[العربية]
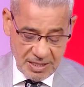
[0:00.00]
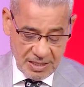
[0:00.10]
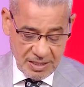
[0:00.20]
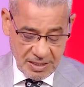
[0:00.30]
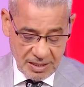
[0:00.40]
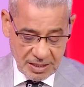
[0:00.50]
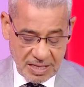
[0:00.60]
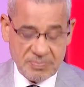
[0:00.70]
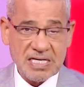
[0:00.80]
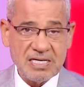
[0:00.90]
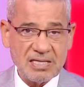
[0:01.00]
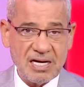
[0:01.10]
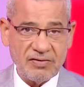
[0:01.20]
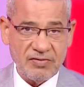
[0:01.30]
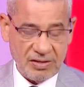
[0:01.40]
آه، كم سنه صار
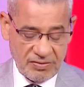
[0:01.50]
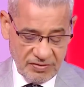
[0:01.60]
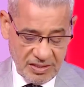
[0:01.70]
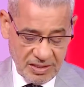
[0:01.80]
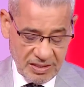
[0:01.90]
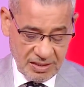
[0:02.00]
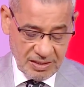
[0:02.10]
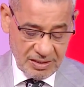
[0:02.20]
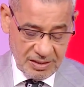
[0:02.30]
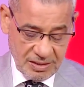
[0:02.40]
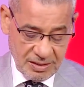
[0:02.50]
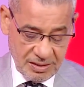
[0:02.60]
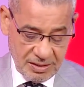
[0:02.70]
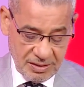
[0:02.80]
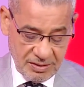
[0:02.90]
لك في في
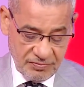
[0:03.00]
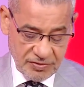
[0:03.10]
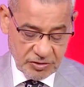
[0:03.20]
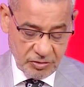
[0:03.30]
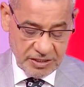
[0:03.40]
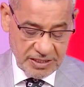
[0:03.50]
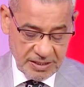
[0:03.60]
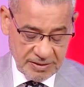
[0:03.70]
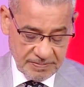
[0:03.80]
في السعوديه